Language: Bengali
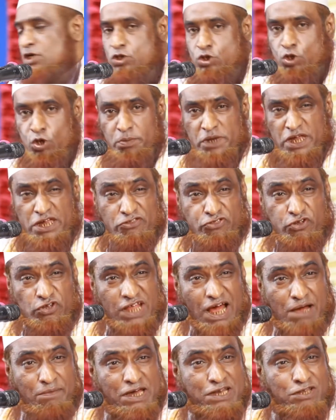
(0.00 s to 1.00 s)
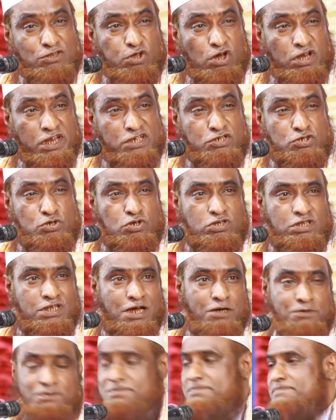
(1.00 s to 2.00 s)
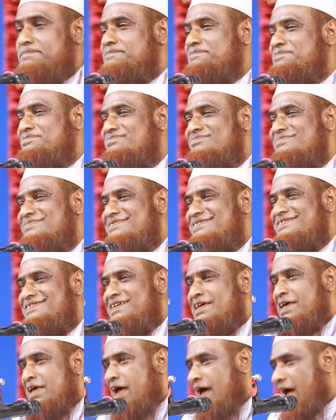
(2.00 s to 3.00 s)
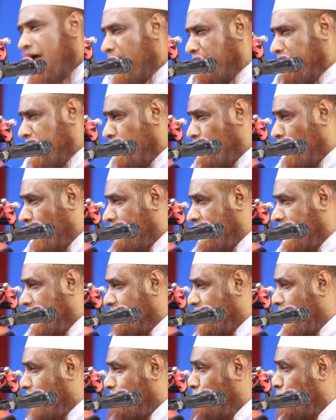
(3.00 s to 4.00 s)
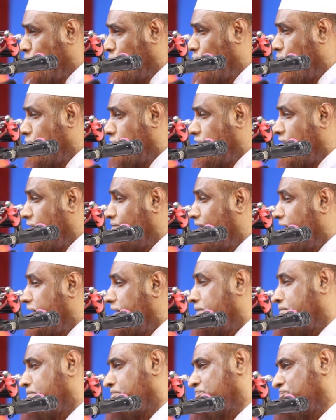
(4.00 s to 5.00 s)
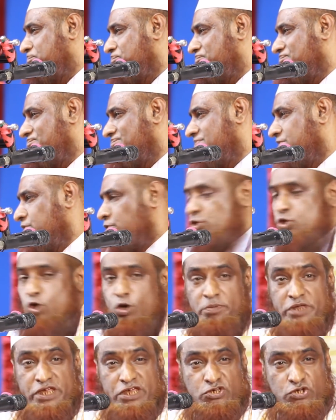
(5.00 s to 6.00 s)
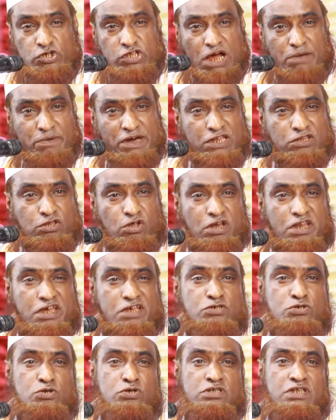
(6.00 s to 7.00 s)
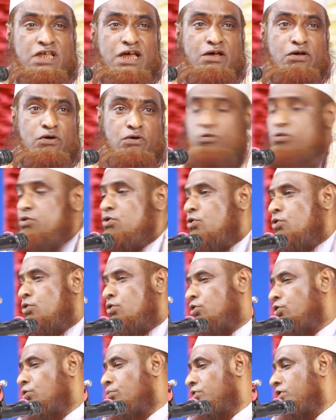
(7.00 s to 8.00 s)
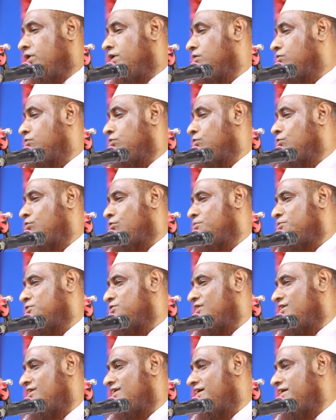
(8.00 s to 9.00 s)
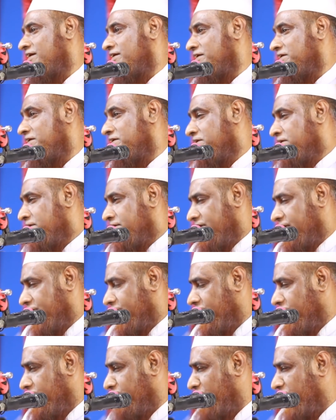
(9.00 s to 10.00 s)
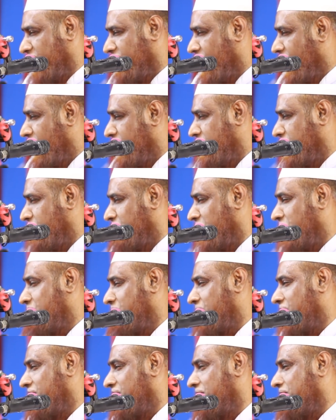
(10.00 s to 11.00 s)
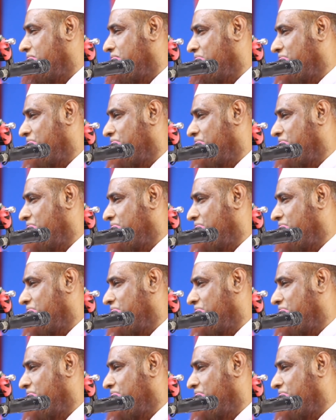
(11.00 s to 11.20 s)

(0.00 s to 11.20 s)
তুমি যদি আমার দলে যোগ দাও আমি নবীকে দাফন করতে পারি তুমি যদি আমার দলে যোগ দাও উমরের কোনো ক্ষমতা নাই এখানে বাধা দিবার পারে